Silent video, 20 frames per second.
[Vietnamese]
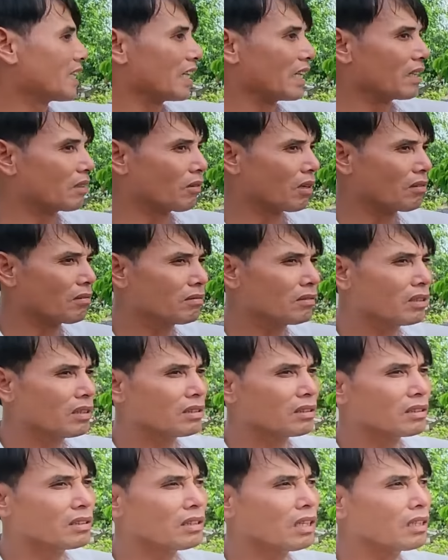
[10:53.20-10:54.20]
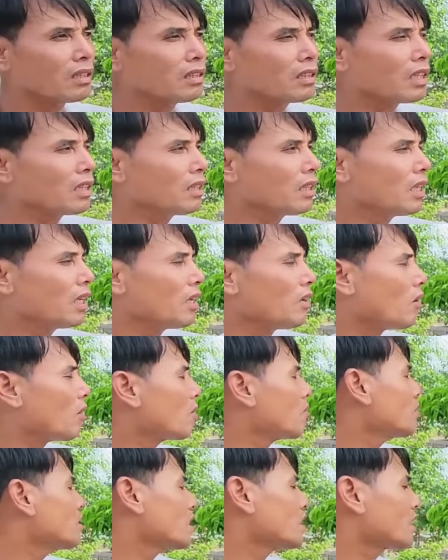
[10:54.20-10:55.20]
tỷ đúng không à. nhưng những người họ
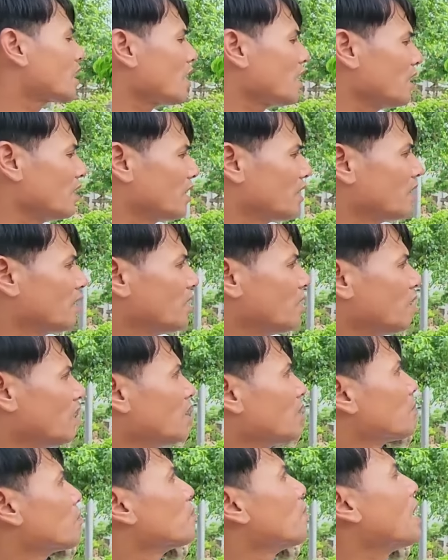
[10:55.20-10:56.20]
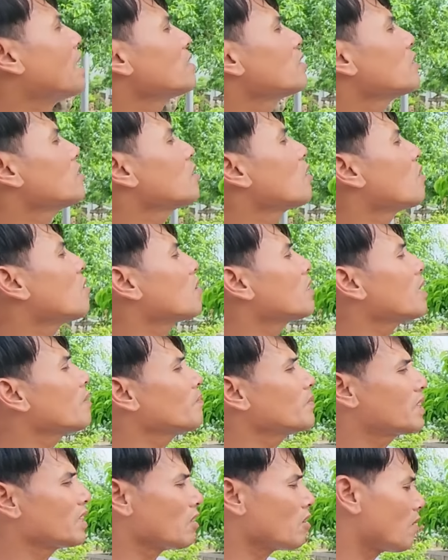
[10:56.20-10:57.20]
không chơi cây bán cho nó
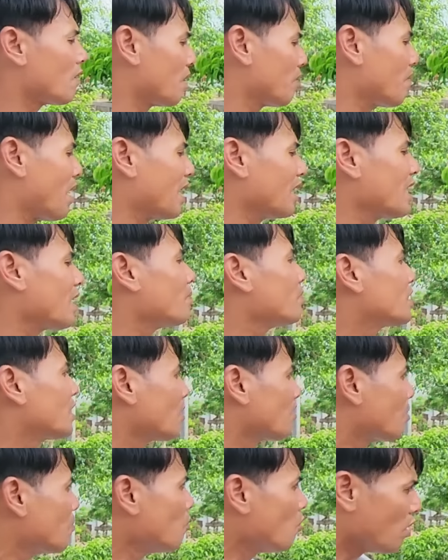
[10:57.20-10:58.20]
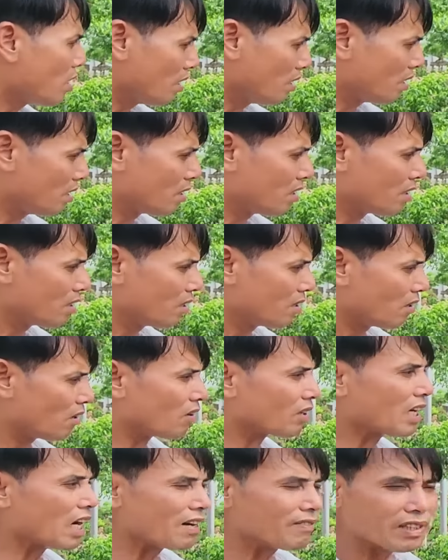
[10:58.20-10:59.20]
5 triệu họ bán 5 triệu không mua đúng rồi
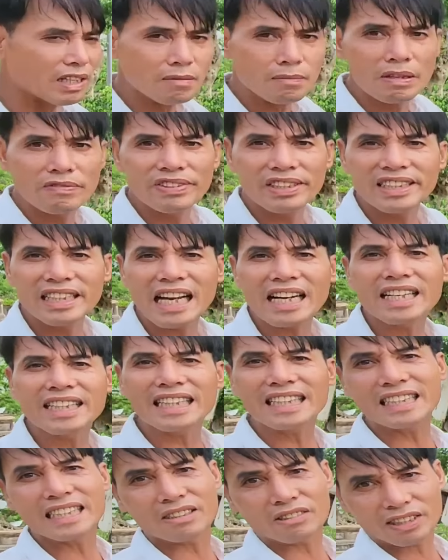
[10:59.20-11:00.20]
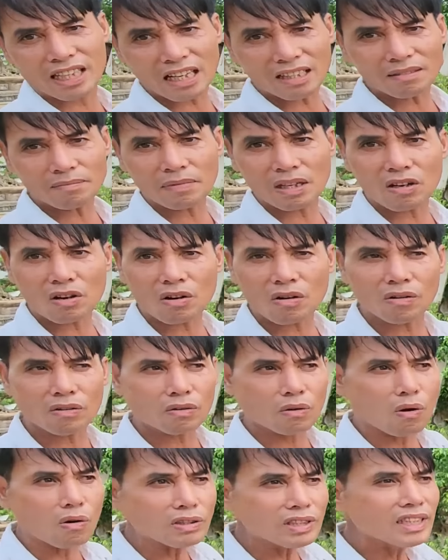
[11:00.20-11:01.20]
ok vậy đó bởi vì nhà người ta gì có đất mà họ ừ.
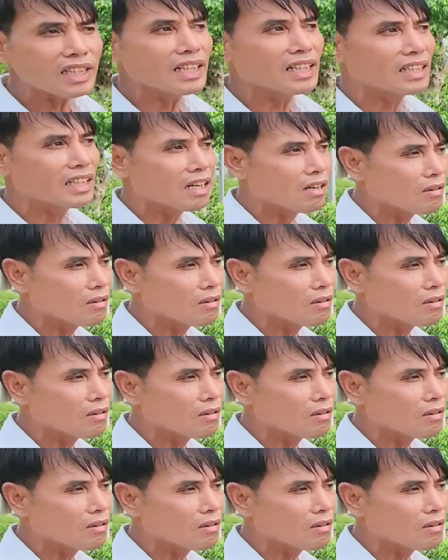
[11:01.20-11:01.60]
có tiền